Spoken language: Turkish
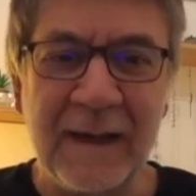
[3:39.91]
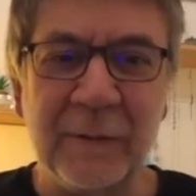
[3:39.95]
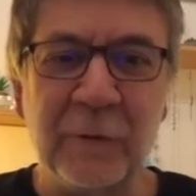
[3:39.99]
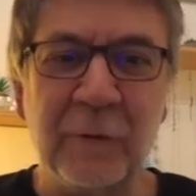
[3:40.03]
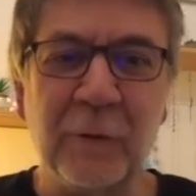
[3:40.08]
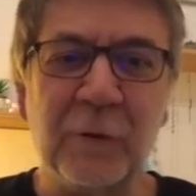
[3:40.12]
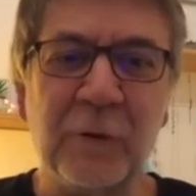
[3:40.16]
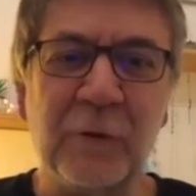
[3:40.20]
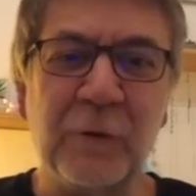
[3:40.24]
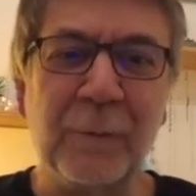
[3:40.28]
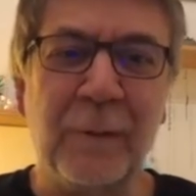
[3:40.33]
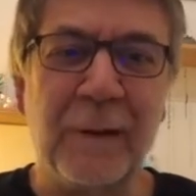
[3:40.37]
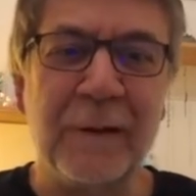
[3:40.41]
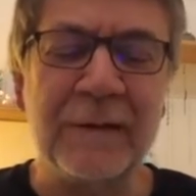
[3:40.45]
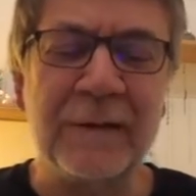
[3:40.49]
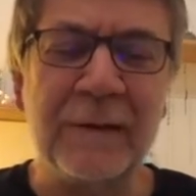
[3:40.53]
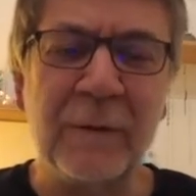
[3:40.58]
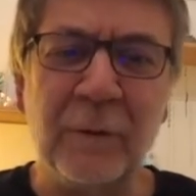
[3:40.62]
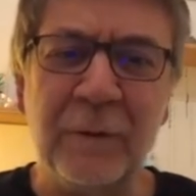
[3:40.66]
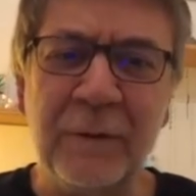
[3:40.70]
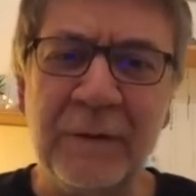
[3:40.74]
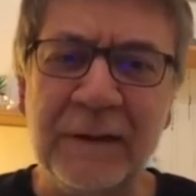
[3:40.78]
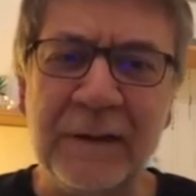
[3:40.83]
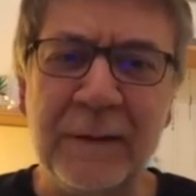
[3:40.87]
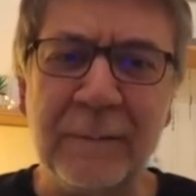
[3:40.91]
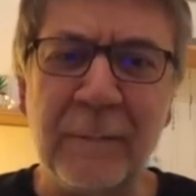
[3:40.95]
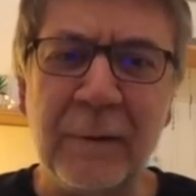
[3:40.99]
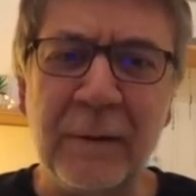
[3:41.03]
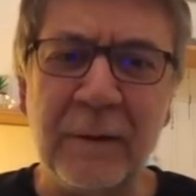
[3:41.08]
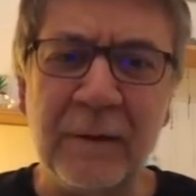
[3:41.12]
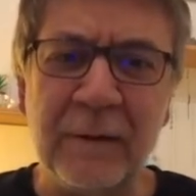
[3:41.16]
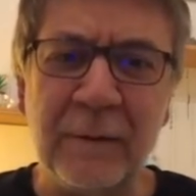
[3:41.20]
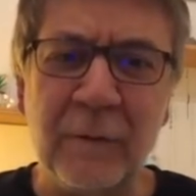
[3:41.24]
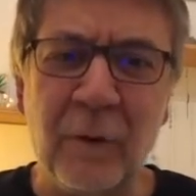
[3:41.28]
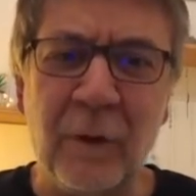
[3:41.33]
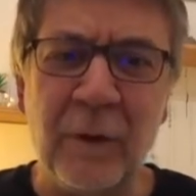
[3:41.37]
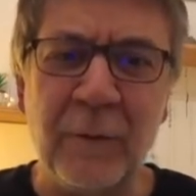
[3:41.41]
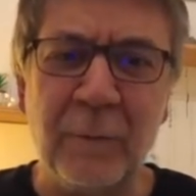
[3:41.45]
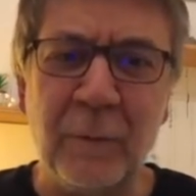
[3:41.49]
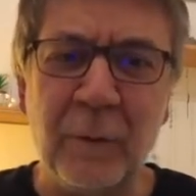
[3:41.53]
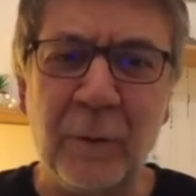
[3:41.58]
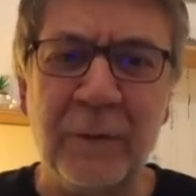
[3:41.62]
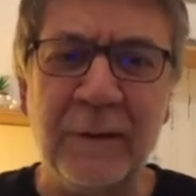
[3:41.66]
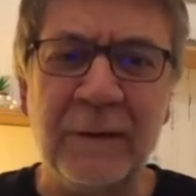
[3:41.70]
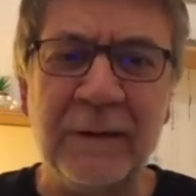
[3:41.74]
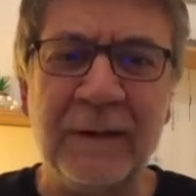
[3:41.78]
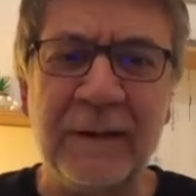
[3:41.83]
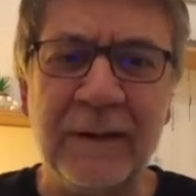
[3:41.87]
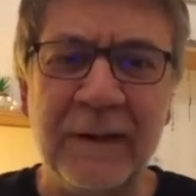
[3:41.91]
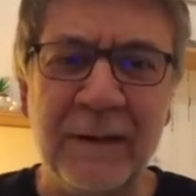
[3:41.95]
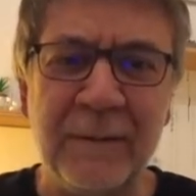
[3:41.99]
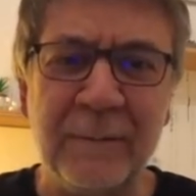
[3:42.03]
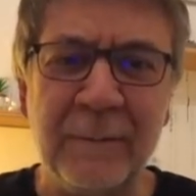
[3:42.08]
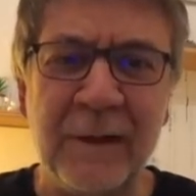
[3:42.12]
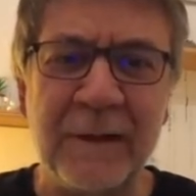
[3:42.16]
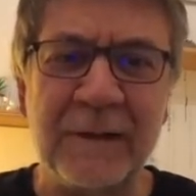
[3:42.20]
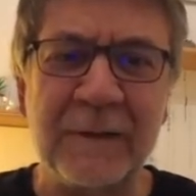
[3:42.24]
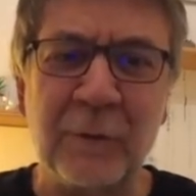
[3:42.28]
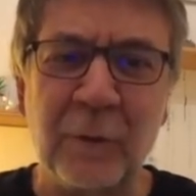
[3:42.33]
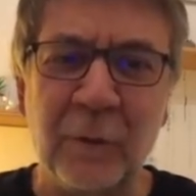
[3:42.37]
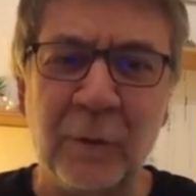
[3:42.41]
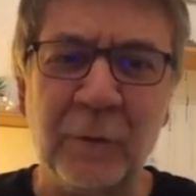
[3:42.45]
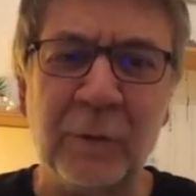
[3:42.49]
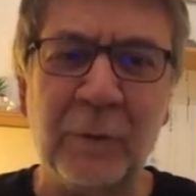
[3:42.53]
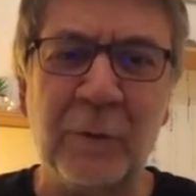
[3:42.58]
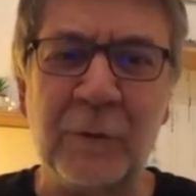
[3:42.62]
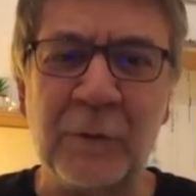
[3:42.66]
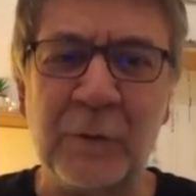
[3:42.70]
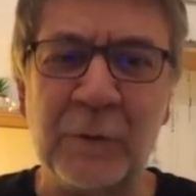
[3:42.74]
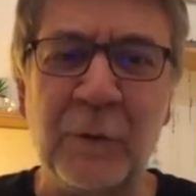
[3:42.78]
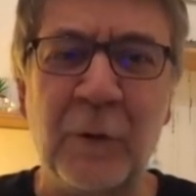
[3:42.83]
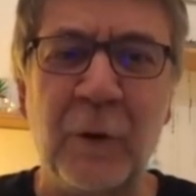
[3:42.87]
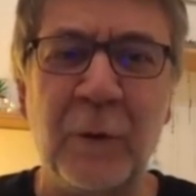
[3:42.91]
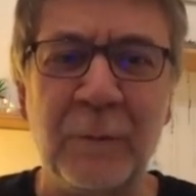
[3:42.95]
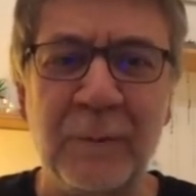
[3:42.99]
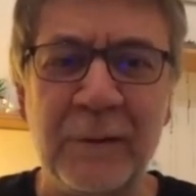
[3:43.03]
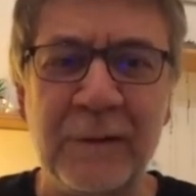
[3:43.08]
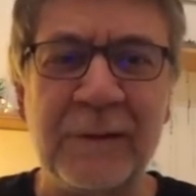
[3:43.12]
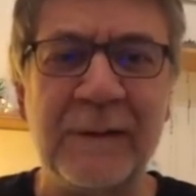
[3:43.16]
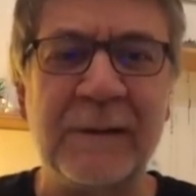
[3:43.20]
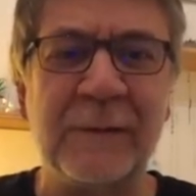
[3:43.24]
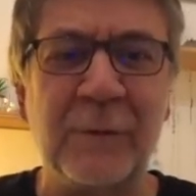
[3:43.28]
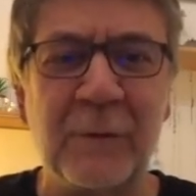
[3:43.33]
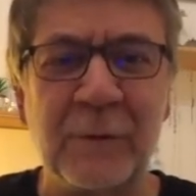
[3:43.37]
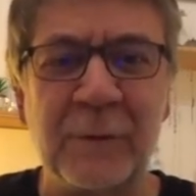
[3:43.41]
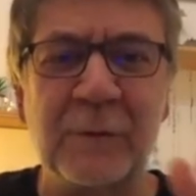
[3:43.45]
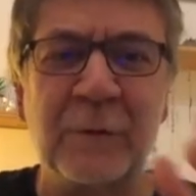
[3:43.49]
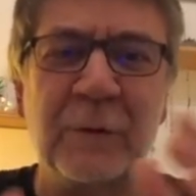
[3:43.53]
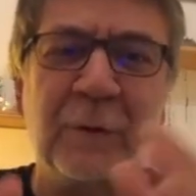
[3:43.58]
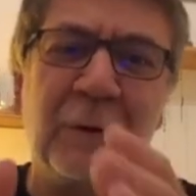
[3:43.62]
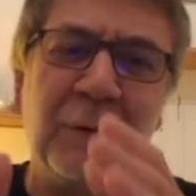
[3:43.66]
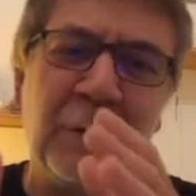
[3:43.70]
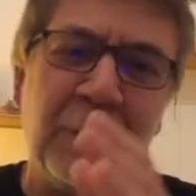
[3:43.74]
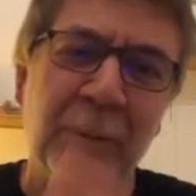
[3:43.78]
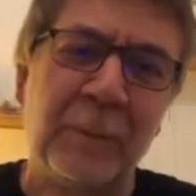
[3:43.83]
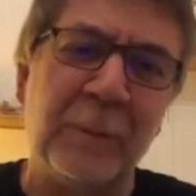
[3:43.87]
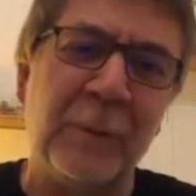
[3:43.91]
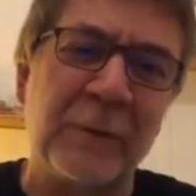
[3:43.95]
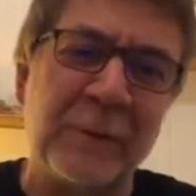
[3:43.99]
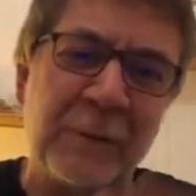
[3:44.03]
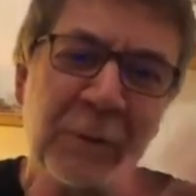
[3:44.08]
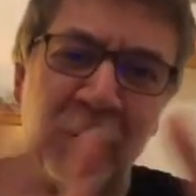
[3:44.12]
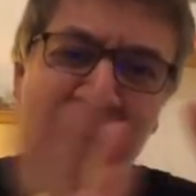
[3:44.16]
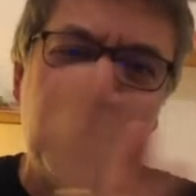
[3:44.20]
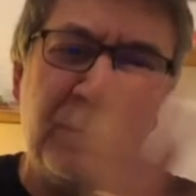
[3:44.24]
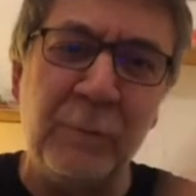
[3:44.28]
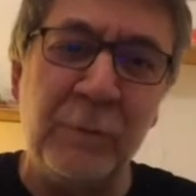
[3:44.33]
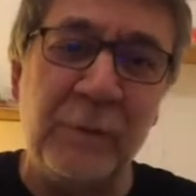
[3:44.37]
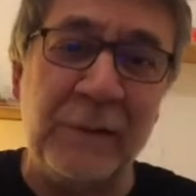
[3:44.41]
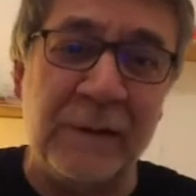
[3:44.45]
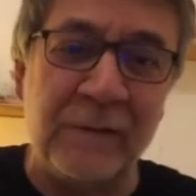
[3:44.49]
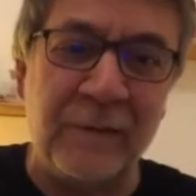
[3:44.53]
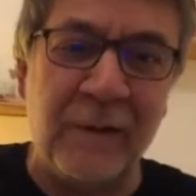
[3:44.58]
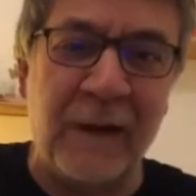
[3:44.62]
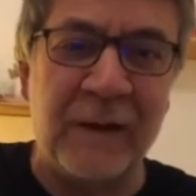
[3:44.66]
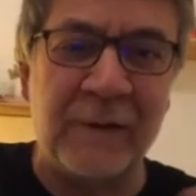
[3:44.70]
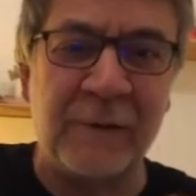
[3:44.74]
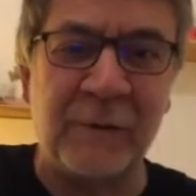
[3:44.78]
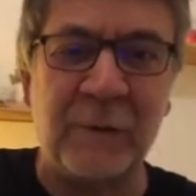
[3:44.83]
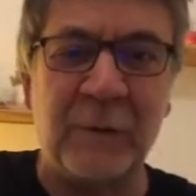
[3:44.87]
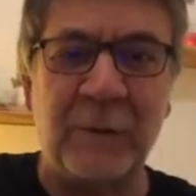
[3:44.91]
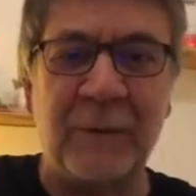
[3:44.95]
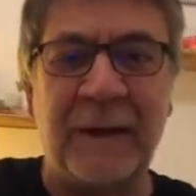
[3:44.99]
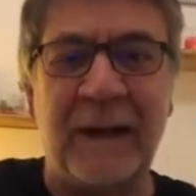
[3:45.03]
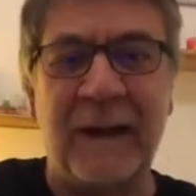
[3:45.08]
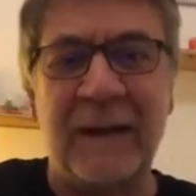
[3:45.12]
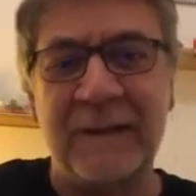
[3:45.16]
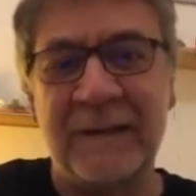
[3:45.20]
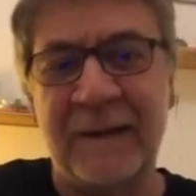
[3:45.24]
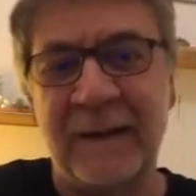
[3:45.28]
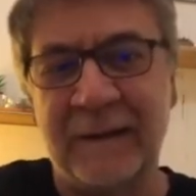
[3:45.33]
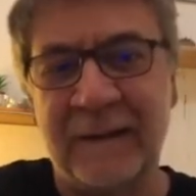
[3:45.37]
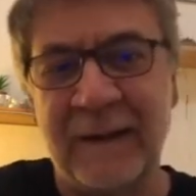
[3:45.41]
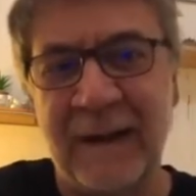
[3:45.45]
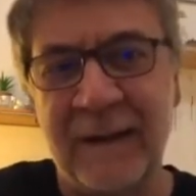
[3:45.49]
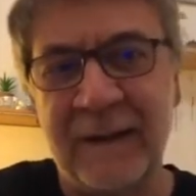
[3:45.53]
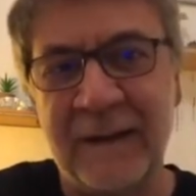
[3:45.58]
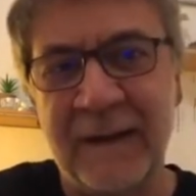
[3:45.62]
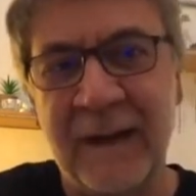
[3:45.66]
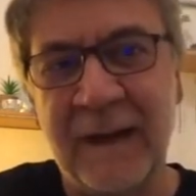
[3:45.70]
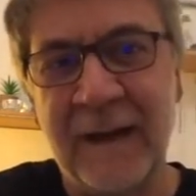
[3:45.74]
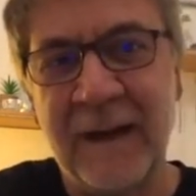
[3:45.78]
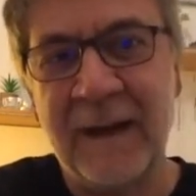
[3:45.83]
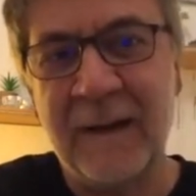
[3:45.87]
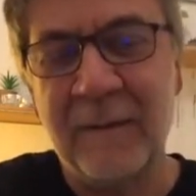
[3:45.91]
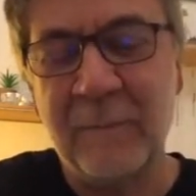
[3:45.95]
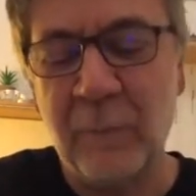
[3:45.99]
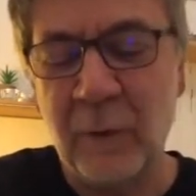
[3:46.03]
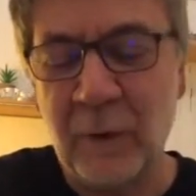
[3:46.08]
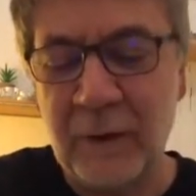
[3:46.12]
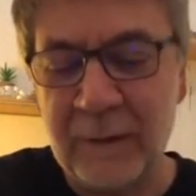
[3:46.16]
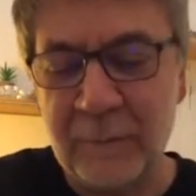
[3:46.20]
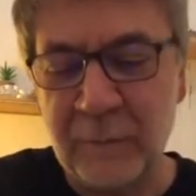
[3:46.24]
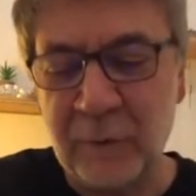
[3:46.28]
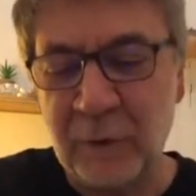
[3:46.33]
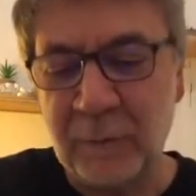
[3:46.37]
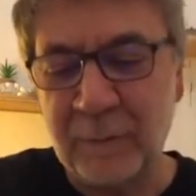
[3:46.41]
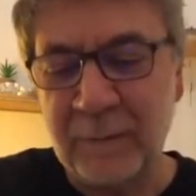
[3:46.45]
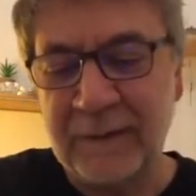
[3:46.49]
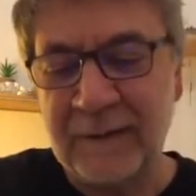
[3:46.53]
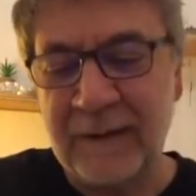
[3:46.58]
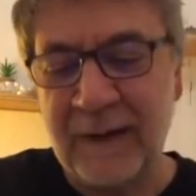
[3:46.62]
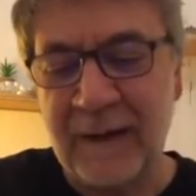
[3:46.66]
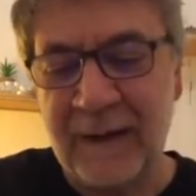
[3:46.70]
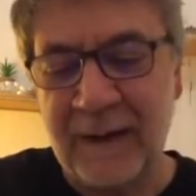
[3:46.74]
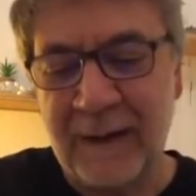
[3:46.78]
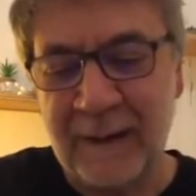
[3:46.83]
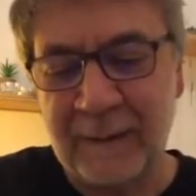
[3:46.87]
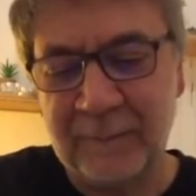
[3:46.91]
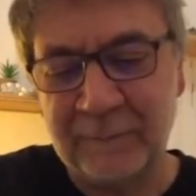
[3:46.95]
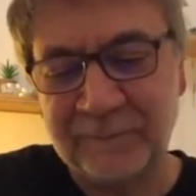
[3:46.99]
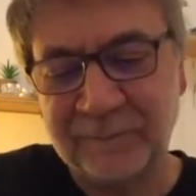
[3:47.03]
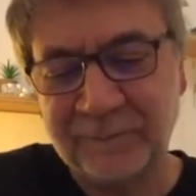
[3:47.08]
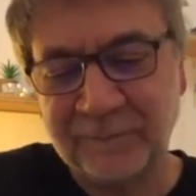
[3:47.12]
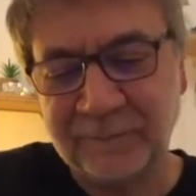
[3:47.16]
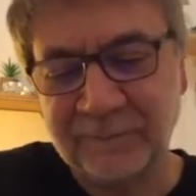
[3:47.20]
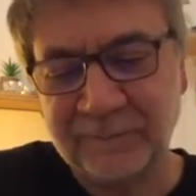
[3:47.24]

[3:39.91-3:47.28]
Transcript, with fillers: 9 maçta 12 gol mü 12 maçta 19 gol mü Christos Nikolopoulos da onun müzik versiyonu gerçekten böyle büyük bir deha.